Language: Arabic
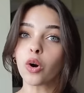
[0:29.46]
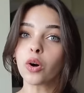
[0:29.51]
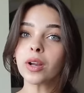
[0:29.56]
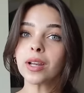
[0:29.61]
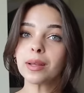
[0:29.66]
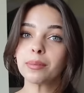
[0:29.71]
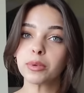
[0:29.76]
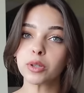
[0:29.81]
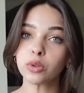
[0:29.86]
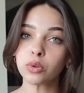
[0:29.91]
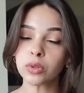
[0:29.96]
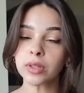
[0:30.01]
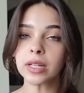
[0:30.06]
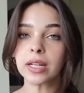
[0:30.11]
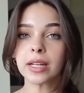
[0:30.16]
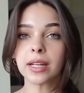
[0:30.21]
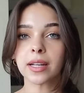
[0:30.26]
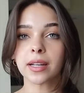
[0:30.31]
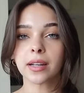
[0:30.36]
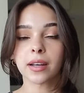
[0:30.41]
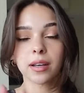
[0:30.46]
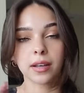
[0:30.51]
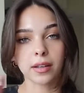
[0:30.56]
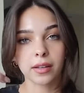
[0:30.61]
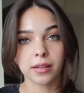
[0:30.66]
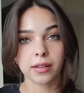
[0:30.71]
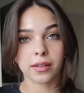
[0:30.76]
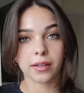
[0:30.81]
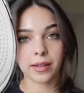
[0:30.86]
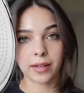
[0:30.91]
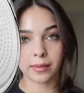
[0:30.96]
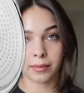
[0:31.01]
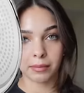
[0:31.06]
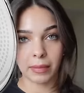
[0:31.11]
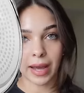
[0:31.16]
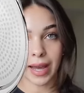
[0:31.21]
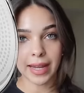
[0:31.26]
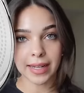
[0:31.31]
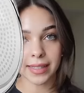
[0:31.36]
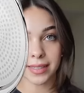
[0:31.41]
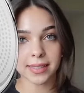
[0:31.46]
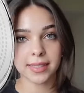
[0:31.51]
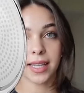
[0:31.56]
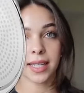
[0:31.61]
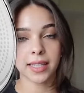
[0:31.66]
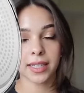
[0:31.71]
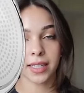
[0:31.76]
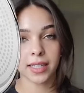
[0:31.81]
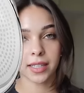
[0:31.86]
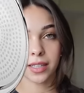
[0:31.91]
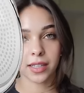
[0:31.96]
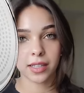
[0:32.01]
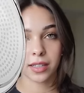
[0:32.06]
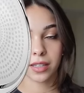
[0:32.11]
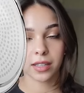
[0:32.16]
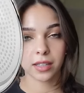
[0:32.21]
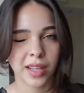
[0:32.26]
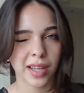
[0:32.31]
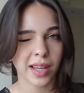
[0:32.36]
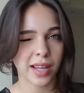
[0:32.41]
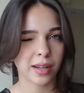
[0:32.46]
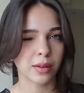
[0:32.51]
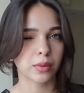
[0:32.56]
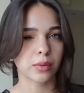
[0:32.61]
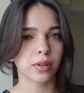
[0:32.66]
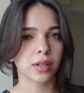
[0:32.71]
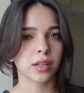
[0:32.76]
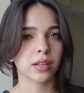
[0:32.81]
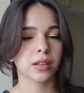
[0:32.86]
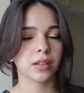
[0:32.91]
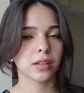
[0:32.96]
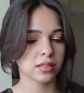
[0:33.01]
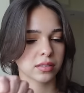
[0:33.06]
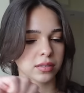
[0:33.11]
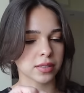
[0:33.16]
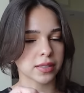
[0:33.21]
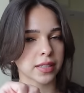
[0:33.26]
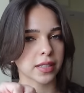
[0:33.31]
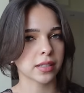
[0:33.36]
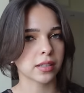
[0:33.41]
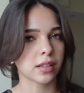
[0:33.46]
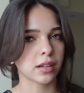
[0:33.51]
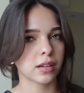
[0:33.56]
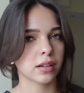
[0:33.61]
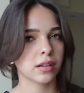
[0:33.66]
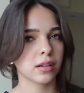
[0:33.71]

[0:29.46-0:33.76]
هولي بدون المحل السينية حلوه ساده